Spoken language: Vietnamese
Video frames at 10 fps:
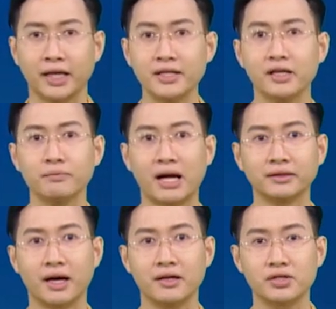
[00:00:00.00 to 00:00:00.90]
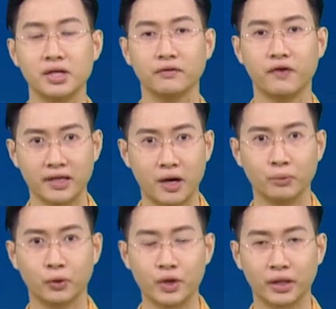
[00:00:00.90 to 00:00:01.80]
Thế nhưng bản thân sự vận
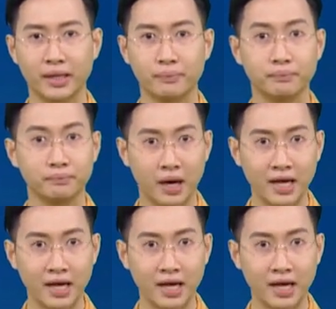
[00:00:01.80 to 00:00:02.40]
động của doanh nghiệp